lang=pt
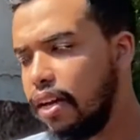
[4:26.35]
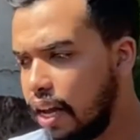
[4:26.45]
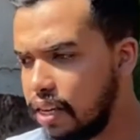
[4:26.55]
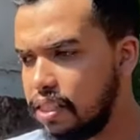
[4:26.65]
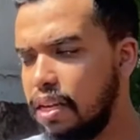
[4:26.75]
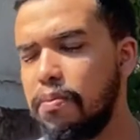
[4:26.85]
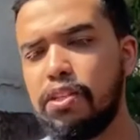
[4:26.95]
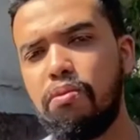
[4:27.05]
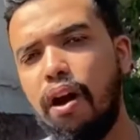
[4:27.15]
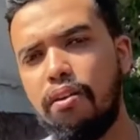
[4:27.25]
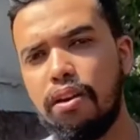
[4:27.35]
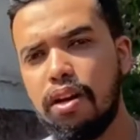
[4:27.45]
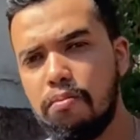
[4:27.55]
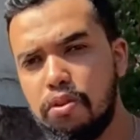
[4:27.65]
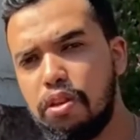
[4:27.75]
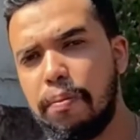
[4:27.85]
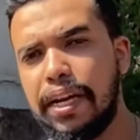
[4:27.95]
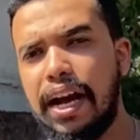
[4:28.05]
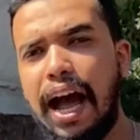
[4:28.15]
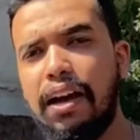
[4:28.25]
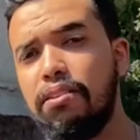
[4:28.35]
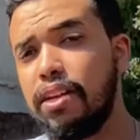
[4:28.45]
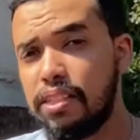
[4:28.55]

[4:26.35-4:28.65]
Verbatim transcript: E é isso aí, pessoal. Muito obrigado.